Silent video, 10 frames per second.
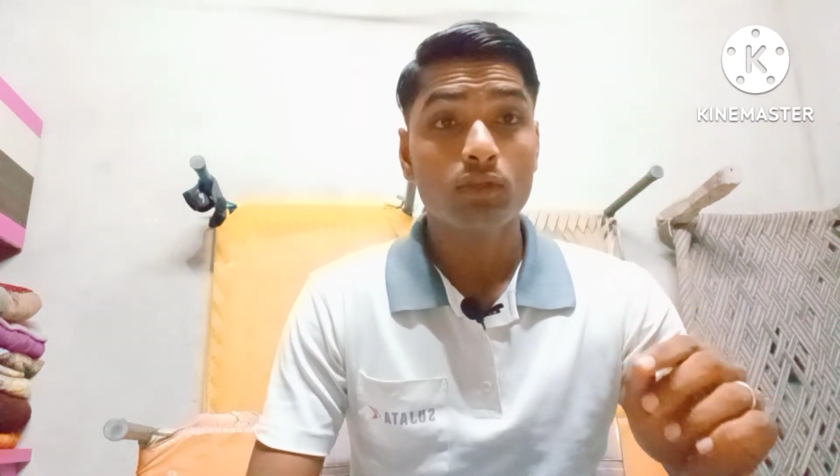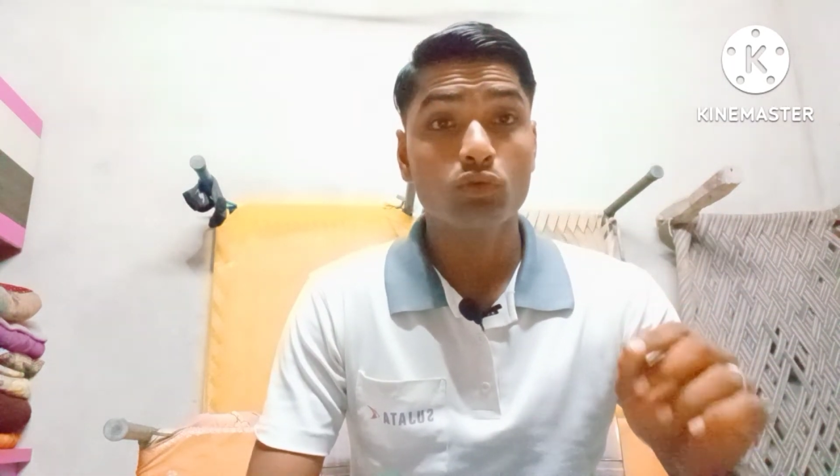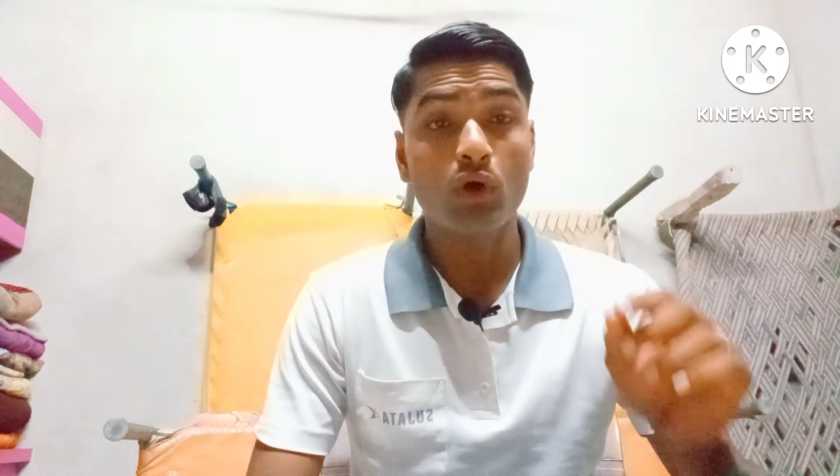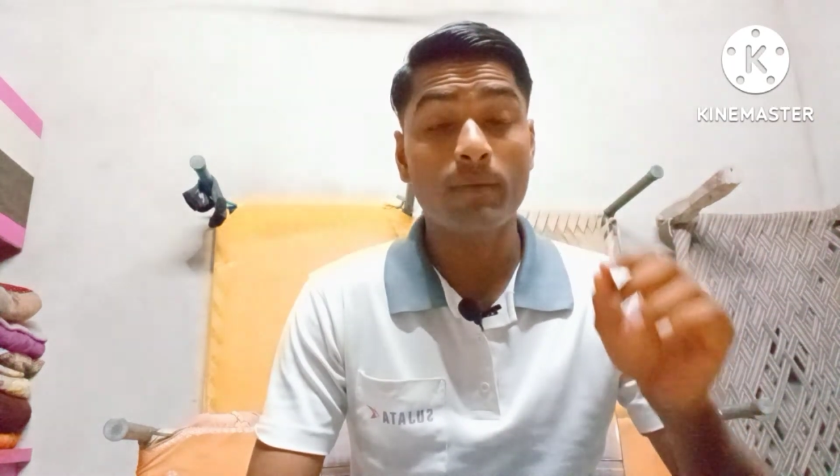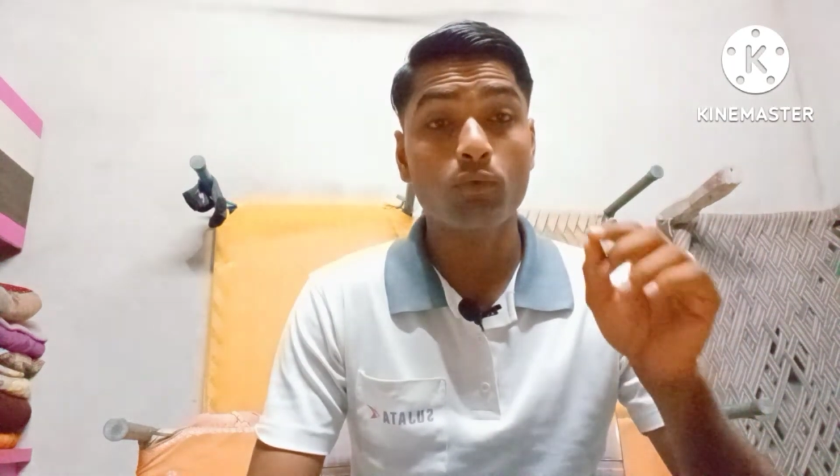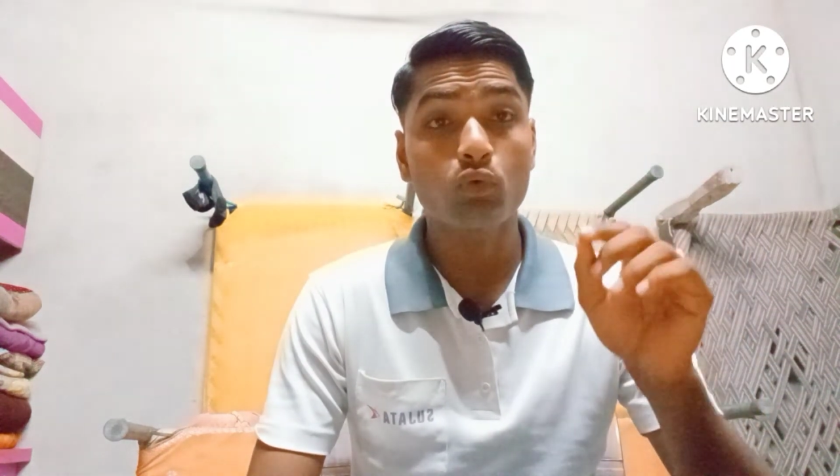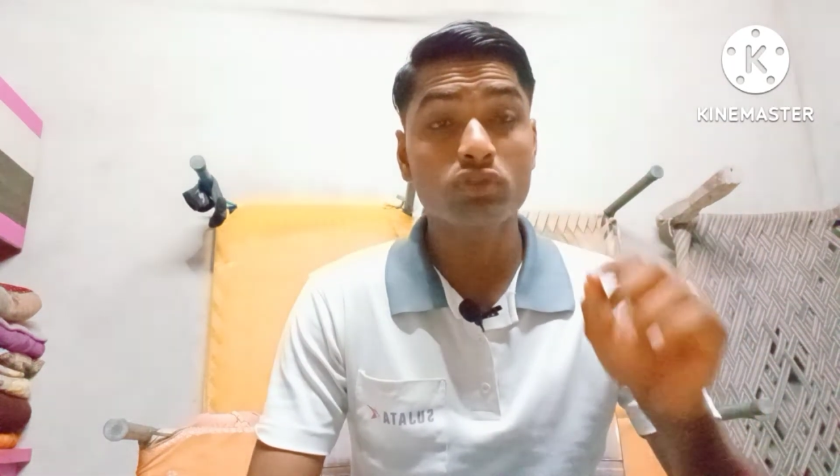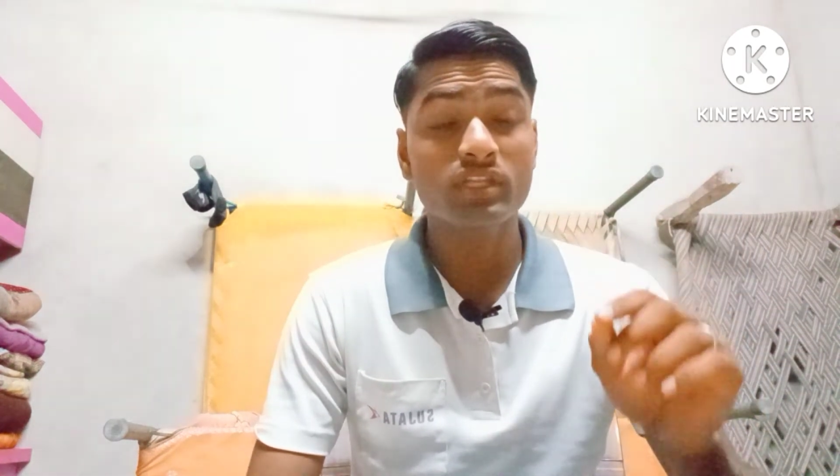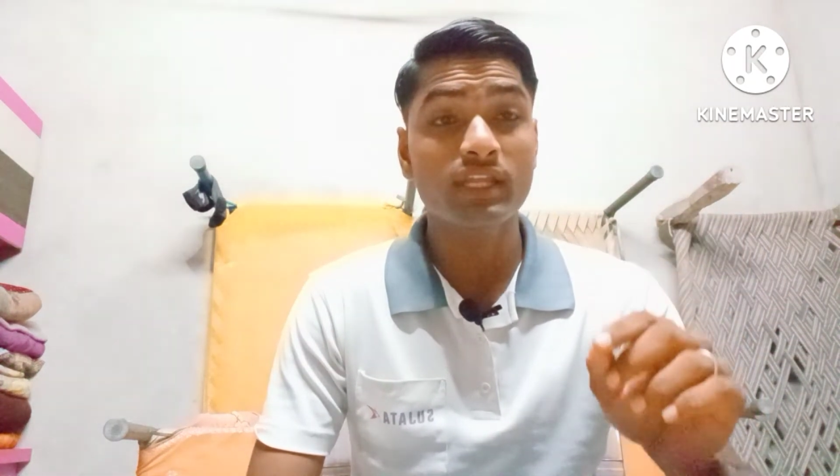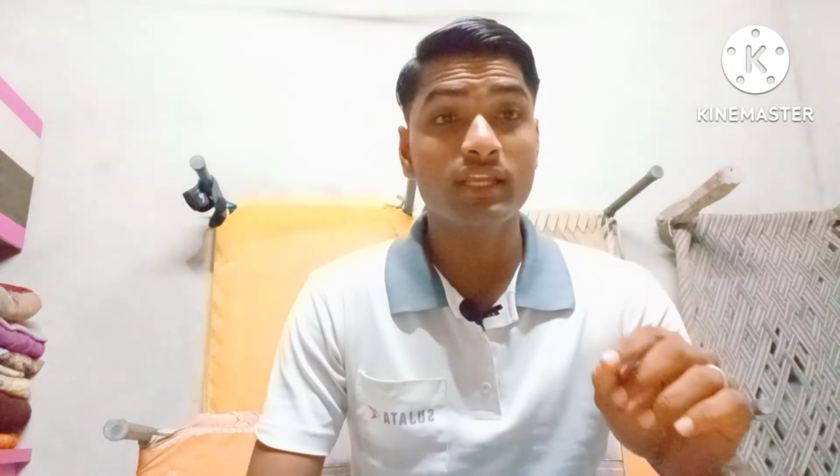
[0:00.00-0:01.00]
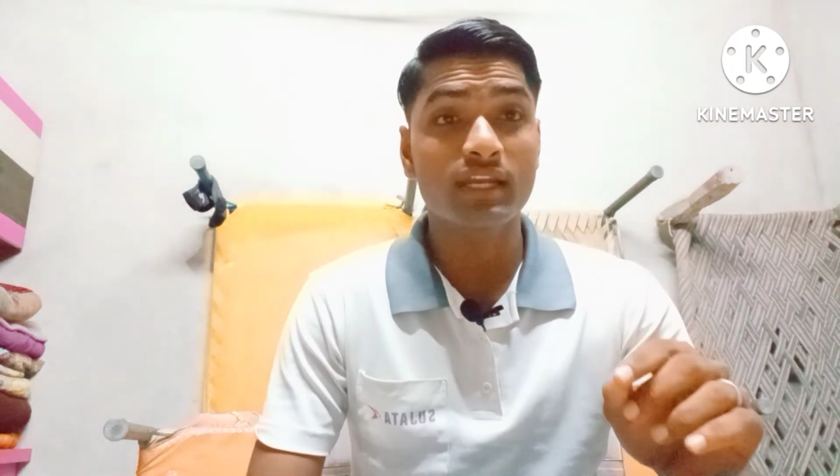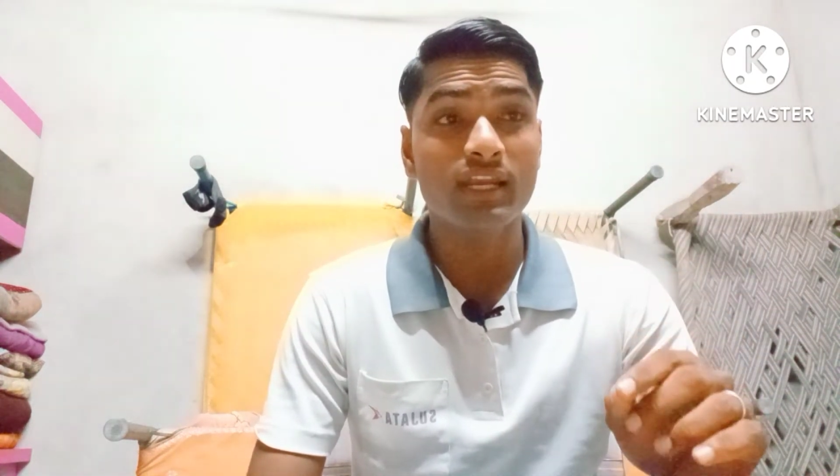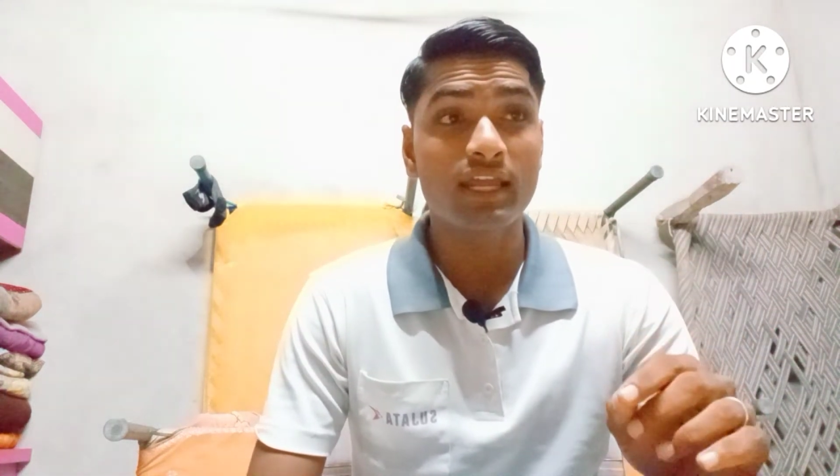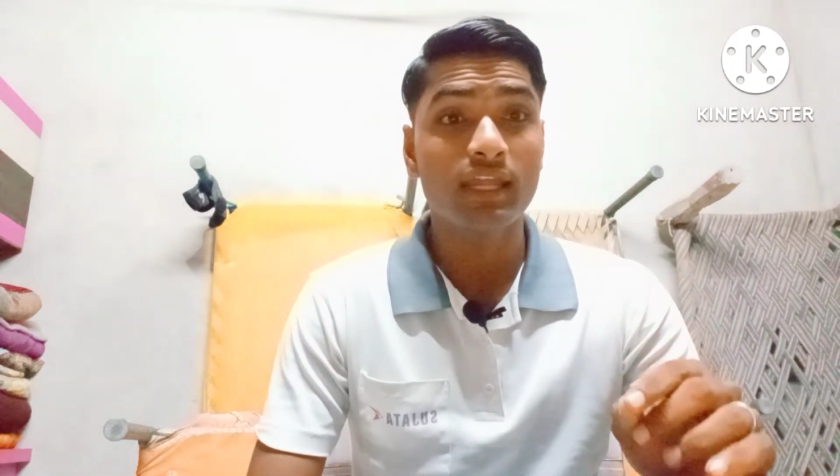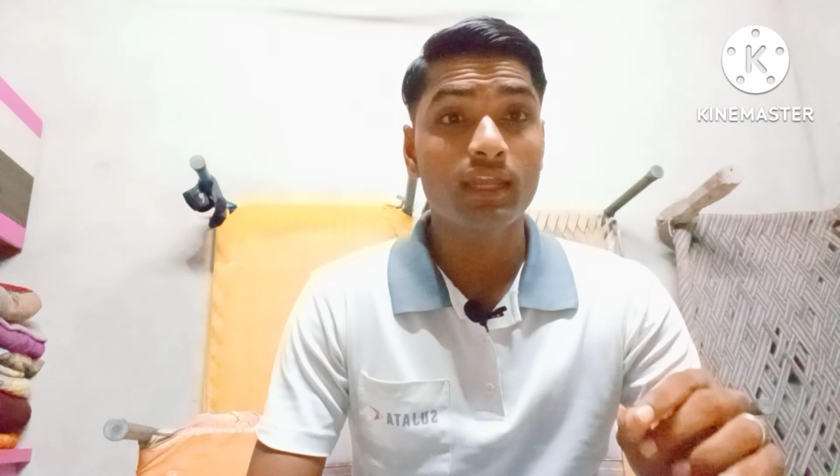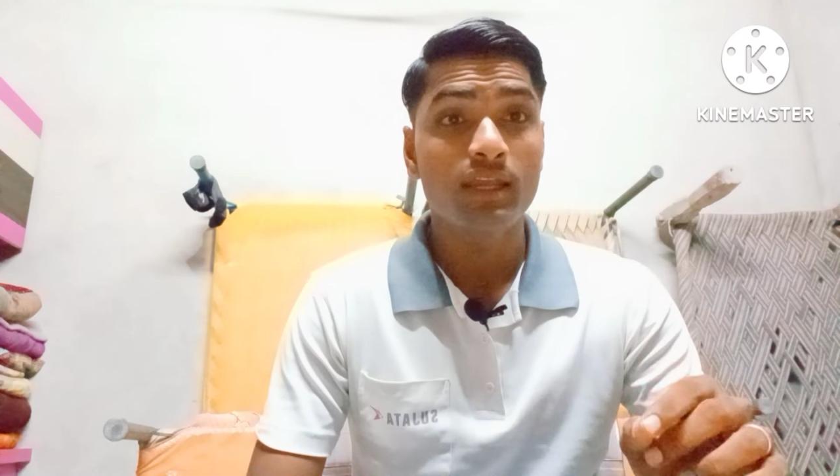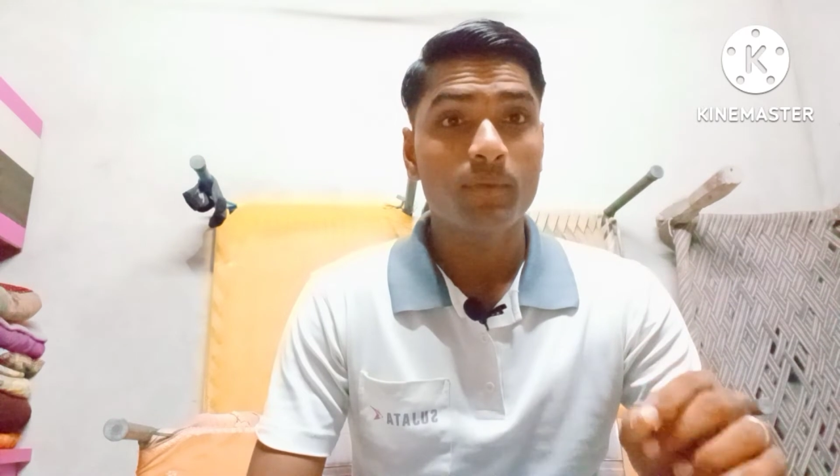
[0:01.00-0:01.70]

तो आपको कुछ नहीं करना है